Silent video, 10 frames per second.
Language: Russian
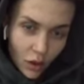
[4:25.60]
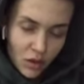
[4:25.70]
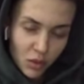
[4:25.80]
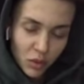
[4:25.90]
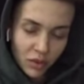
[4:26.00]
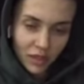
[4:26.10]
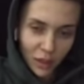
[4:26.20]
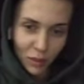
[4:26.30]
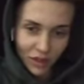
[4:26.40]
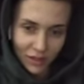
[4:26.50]
С первого
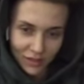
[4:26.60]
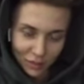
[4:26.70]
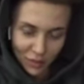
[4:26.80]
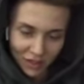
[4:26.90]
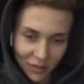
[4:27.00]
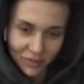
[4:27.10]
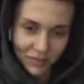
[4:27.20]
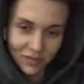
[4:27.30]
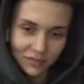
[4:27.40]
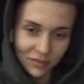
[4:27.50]
дня болела за меня.
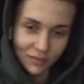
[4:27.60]
М